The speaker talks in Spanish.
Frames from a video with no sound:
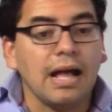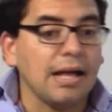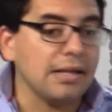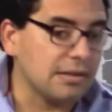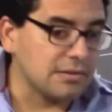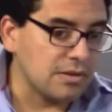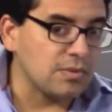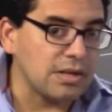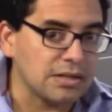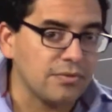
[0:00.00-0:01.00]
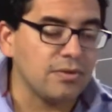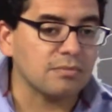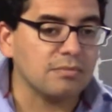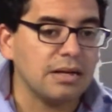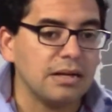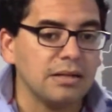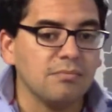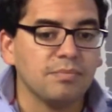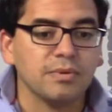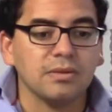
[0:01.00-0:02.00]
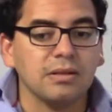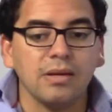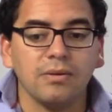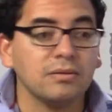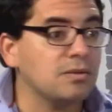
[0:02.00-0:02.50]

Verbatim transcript: hay que hacer una reforma impositiva